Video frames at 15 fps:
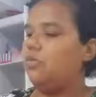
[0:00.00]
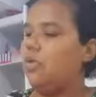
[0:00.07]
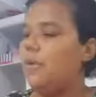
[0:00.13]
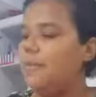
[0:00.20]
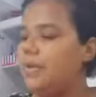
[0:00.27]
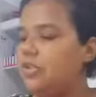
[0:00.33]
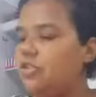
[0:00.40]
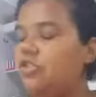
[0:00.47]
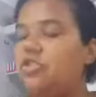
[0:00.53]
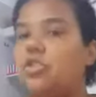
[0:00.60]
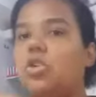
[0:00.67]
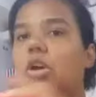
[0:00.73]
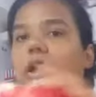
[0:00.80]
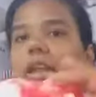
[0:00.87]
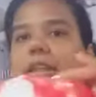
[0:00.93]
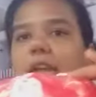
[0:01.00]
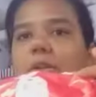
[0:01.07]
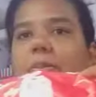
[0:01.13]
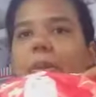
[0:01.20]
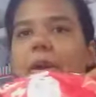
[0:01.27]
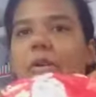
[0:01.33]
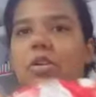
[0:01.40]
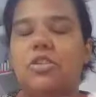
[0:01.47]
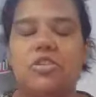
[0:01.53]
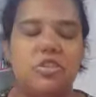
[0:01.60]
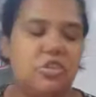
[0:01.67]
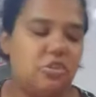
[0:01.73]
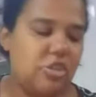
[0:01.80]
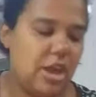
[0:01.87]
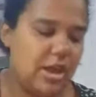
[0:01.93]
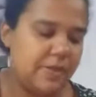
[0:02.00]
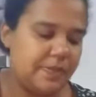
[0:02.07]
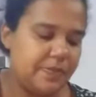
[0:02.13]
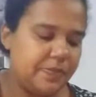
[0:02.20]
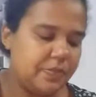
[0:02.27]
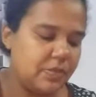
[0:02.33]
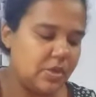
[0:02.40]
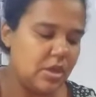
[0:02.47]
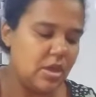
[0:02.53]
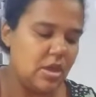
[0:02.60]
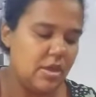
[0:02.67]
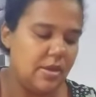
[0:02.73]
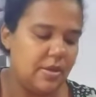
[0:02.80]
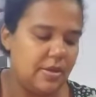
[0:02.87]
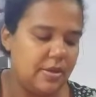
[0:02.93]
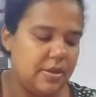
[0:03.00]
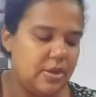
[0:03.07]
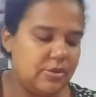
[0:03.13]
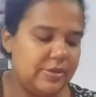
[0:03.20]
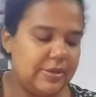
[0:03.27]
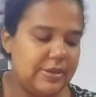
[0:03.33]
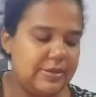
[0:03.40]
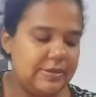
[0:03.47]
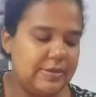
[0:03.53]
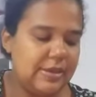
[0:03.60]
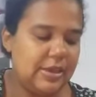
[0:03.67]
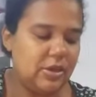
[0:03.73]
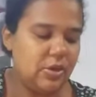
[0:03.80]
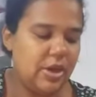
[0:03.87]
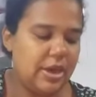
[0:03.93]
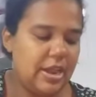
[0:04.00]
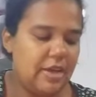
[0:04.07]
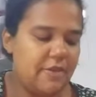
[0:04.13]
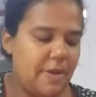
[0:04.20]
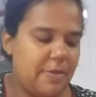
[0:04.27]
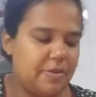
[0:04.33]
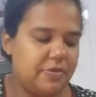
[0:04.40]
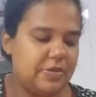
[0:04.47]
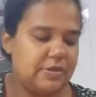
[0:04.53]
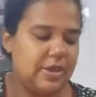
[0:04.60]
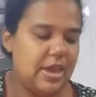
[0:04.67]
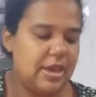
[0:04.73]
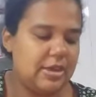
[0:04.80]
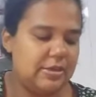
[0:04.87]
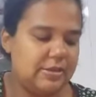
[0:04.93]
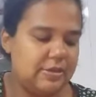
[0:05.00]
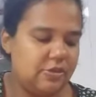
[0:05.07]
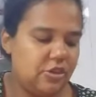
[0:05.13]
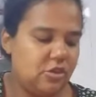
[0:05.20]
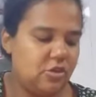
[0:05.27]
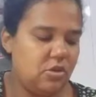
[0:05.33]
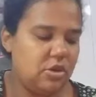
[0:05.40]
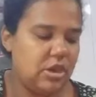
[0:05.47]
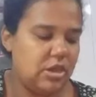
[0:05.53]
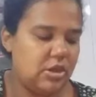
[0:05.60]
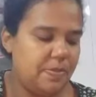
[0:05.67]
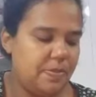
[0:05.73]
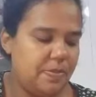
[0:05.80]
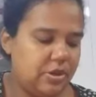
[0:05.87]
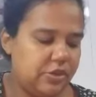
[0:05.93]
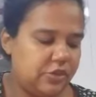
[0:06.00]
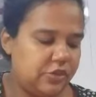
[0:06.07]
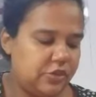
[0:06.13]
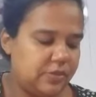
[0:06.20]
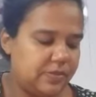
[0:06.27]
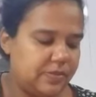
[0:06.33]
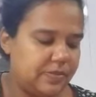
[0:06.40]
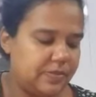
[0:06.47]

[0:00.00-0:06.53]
Vou abrir, gente, eu coloquei até um pacotinho já eu esqueci que eu ia gravar pra vocês, já coloquei no pacotinho.